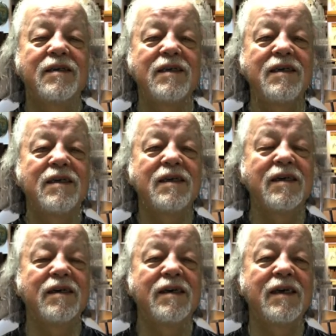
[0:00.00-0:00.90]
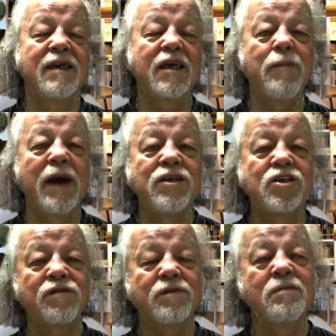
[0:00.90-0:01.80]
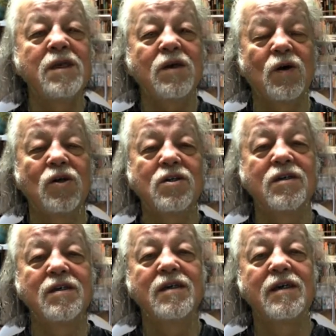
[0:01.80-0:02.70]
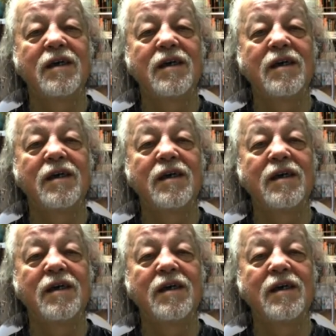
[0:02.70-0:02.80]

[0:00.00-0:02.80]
die in der Gemeinschaft mit Gott